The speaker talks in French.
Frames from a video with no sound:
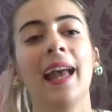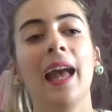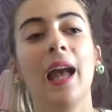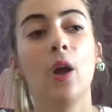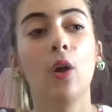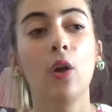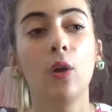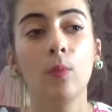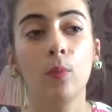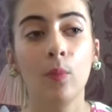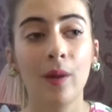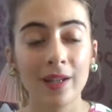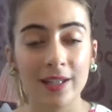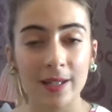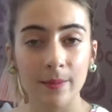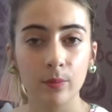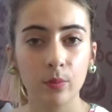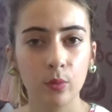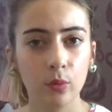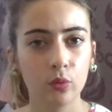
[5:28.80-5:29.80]
moi
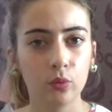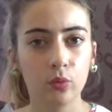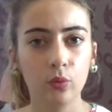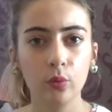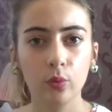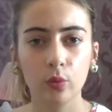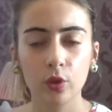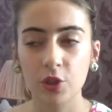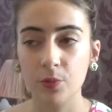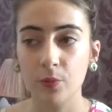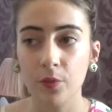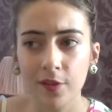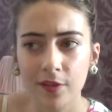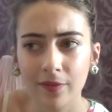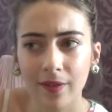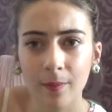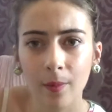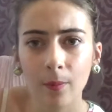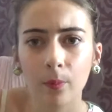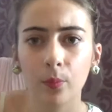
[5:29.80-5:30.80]
j'aime beaucoup, je me suis
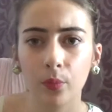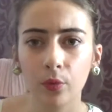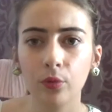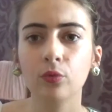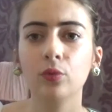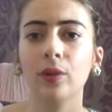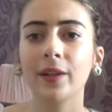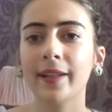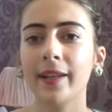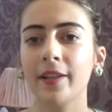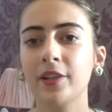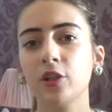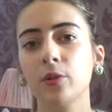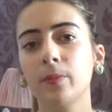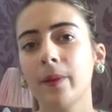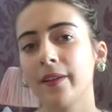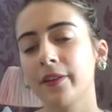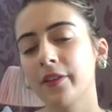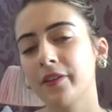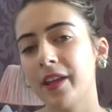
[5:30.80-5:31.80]
vraiment beaucoup attachée au
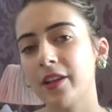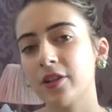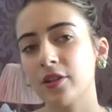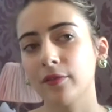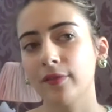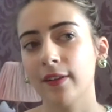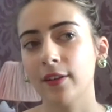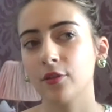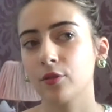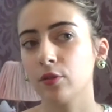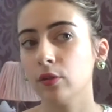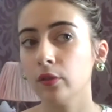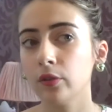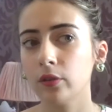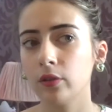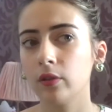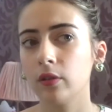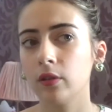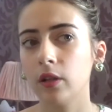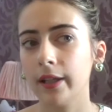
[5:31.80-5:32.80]
personnage en fait, je trouve
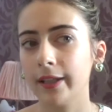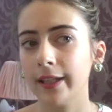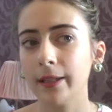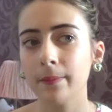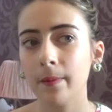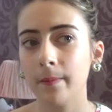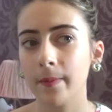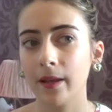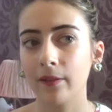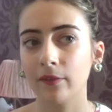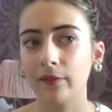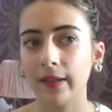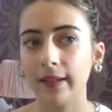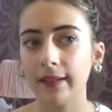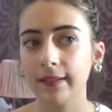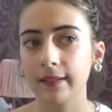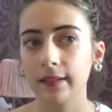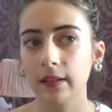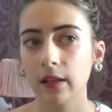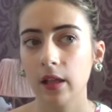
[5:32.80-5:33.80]
que l'équipe est bien
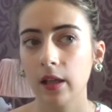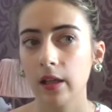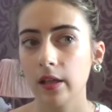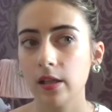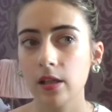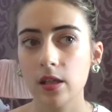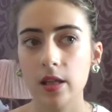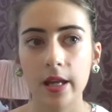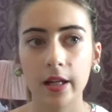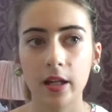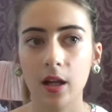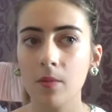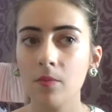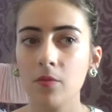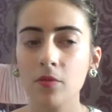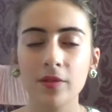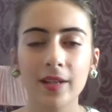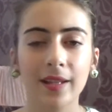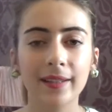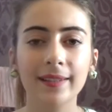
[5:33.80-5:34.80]
faite il y a quand même
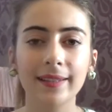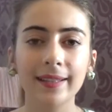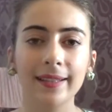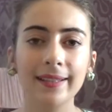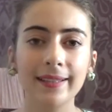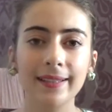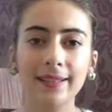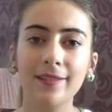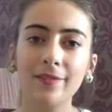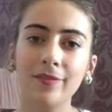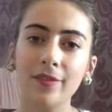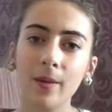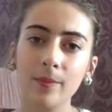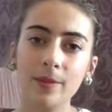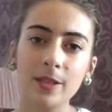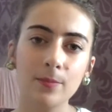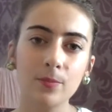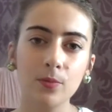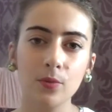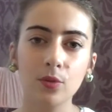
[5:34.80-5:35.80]
une intrigue qui se fait un
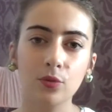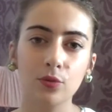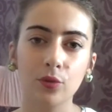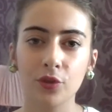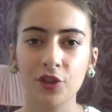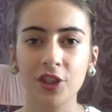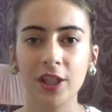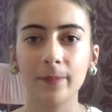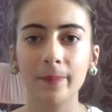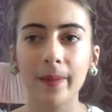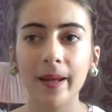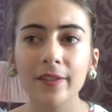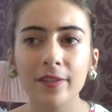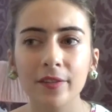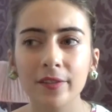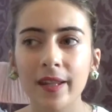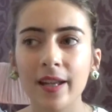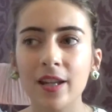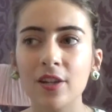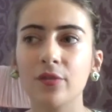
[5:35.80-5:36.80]
petit peu autour de chaque
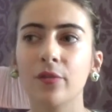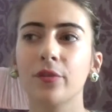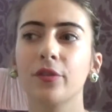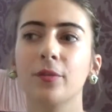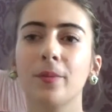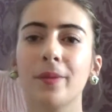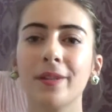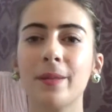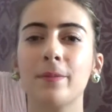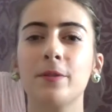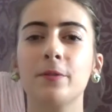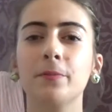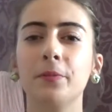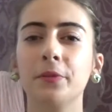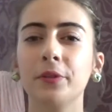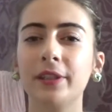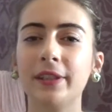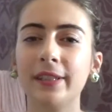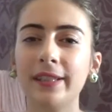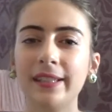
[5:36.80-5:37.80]
personnage. On se demande un petit peu
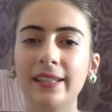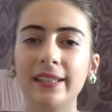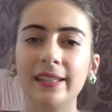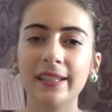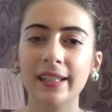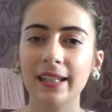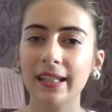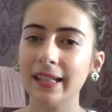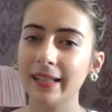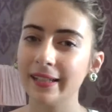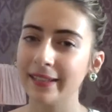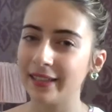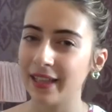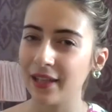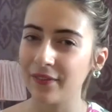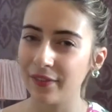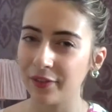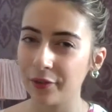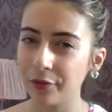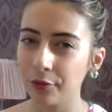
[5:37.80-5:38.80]
qui, qui
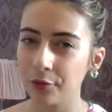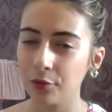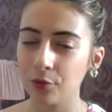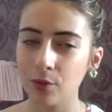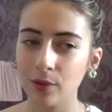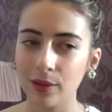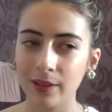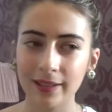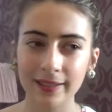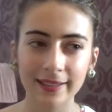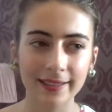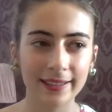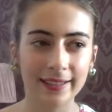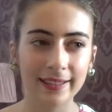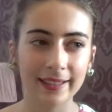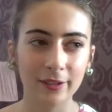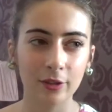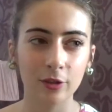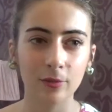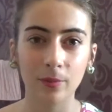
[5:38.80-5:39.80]
a vécu quoi,
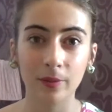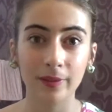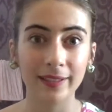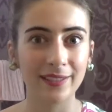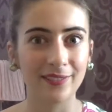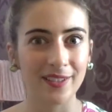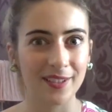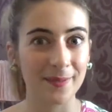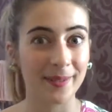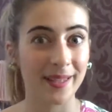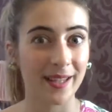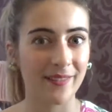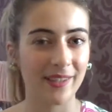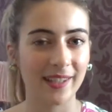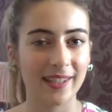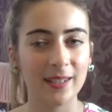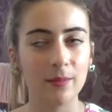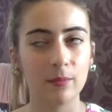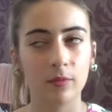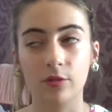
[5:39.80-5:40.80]
qui est comment, qui va se mettre avec
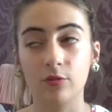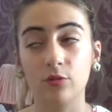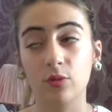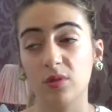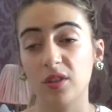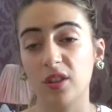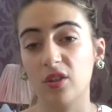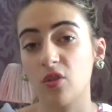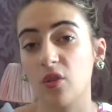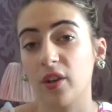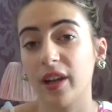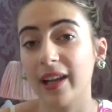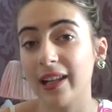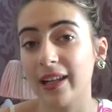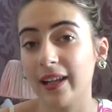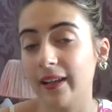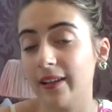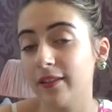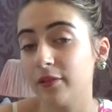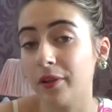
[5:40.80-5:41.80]
qui. Moi, c'est toujours ça que je regarde,
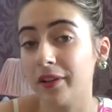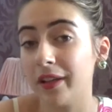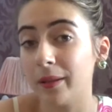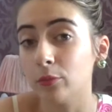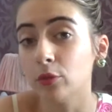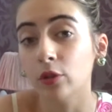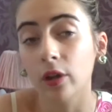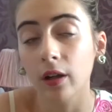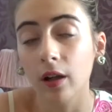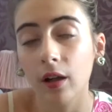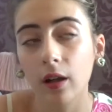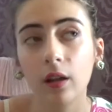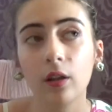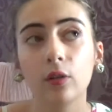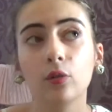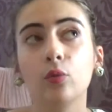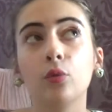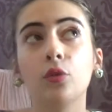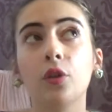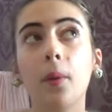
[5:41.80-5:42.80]
les histoires d'amour, hein,
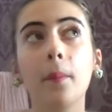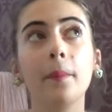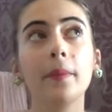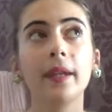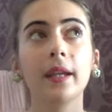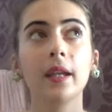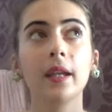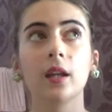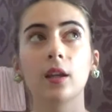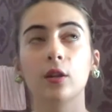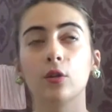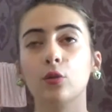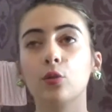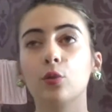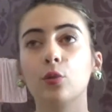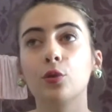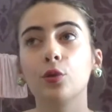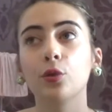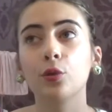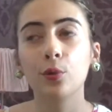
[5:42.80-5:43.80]
tout le temps.
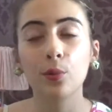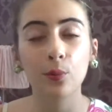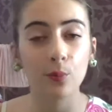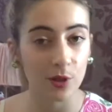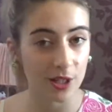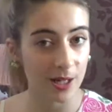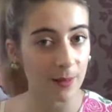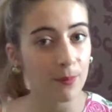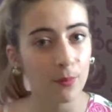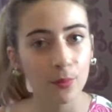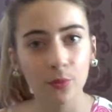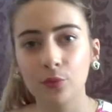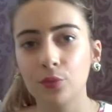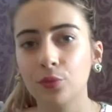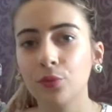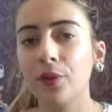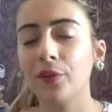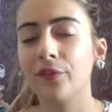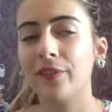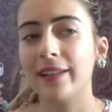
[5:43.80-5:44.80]
Donc, euh, j'aime
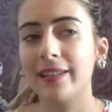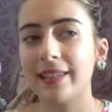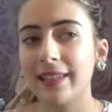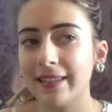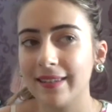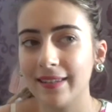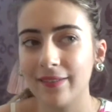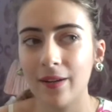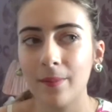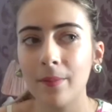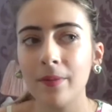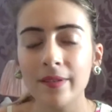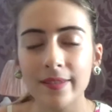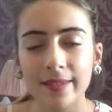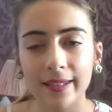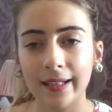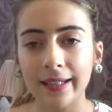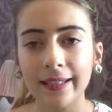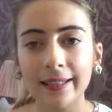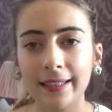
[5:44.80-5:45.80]
beaucoup en fait. C'est vraiment une
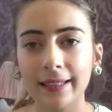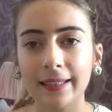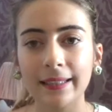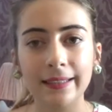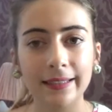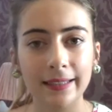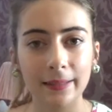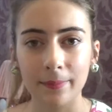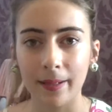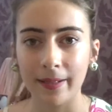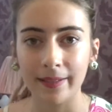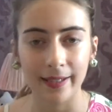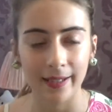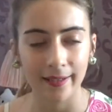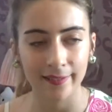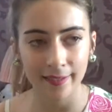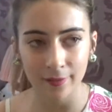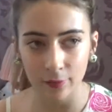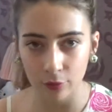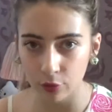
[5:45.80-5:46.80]
série qui, qui
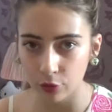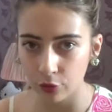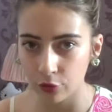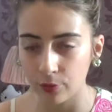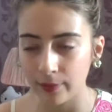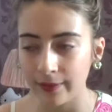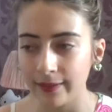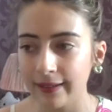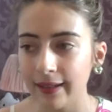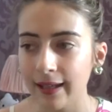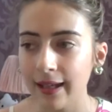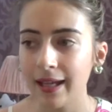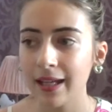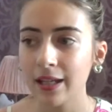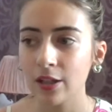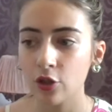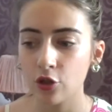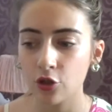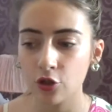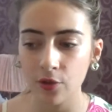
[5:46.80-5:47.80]
m'intéressait de suite.
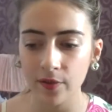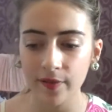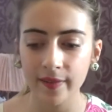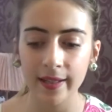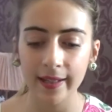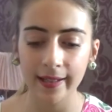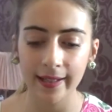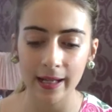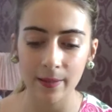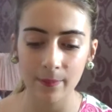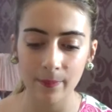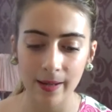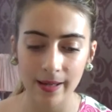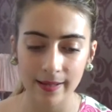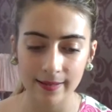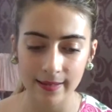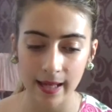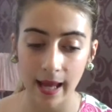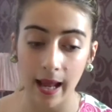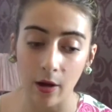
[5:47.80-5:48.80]
Je sais qu'elle
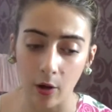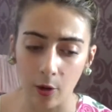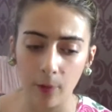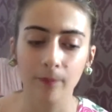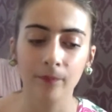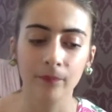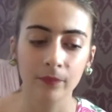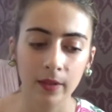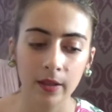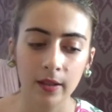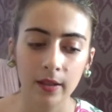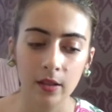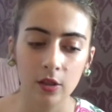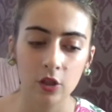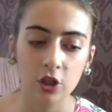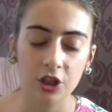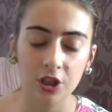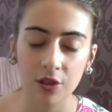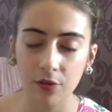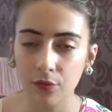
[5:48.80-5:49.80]
passe. Alors,
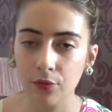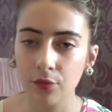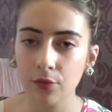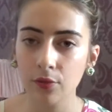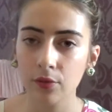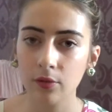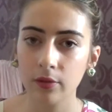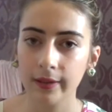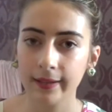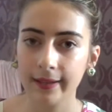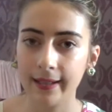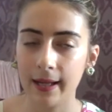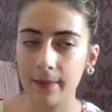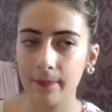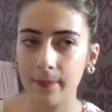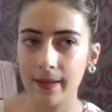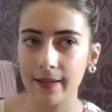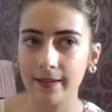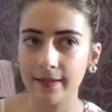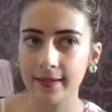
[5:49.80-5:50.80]
j'ai vu qu'elle
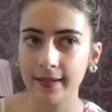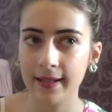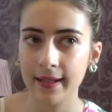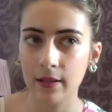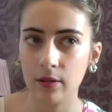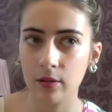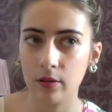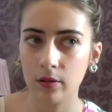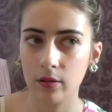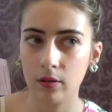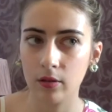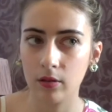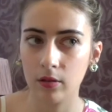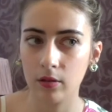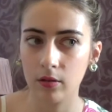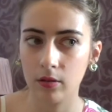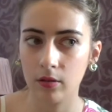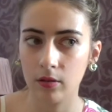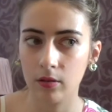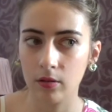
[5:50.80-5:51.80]
passait
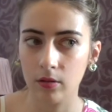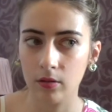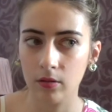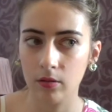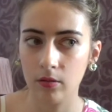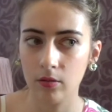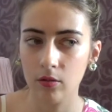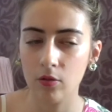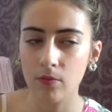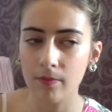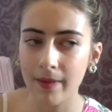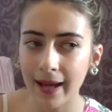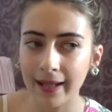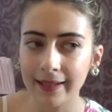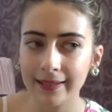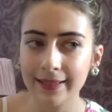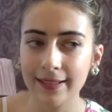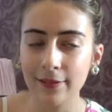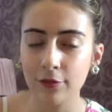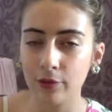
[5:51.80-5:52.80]
euh, le
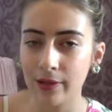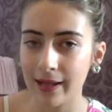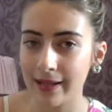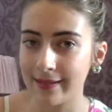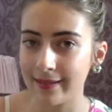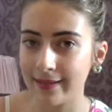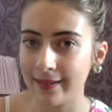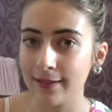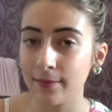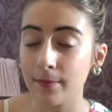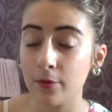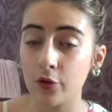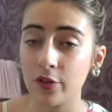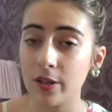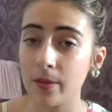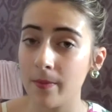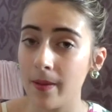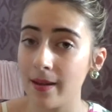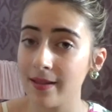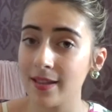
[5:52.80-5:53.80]
mardi sur la 6, mais je
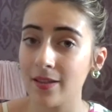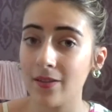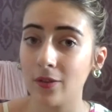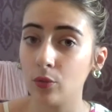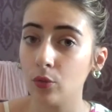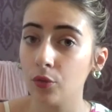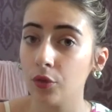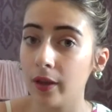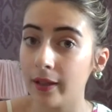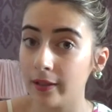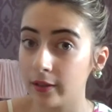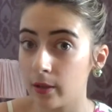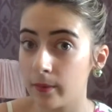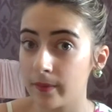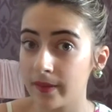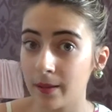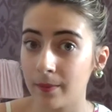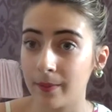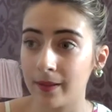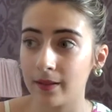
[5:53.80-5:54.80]
sais pas, si ça va tout le temps être comme
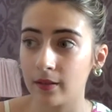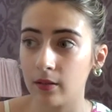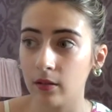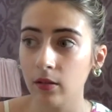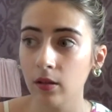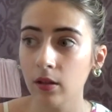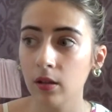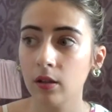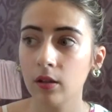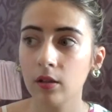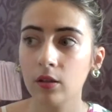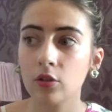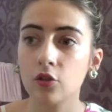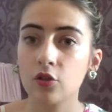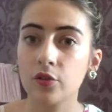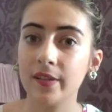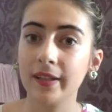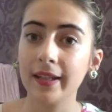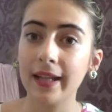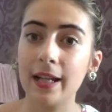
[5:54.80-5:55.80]
ça maintenant.
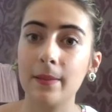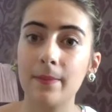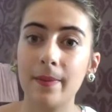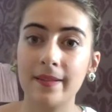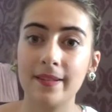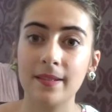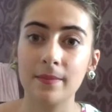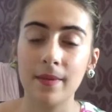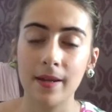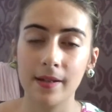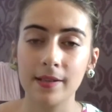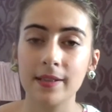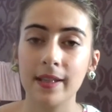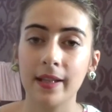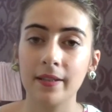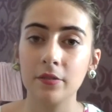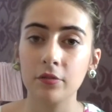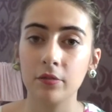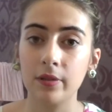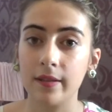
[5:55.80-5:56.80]
Je sais qu'elle est passée mardi
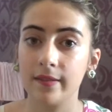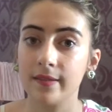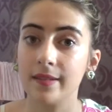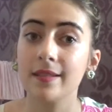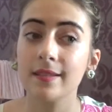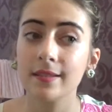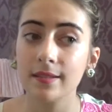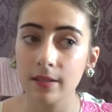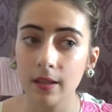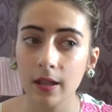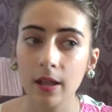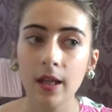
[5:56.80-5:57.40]
dernier sur la 6